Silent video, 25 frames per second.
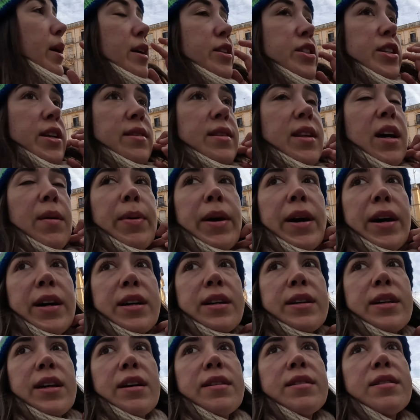bence sabaha
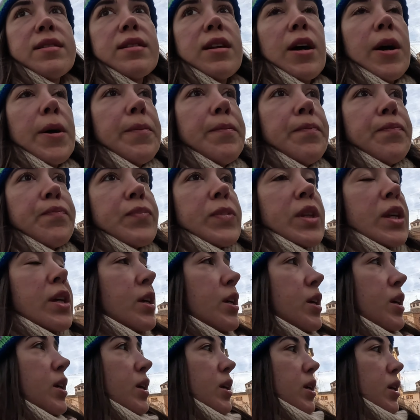kıyasla.
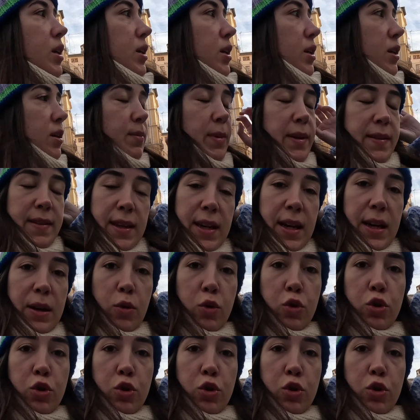Mesela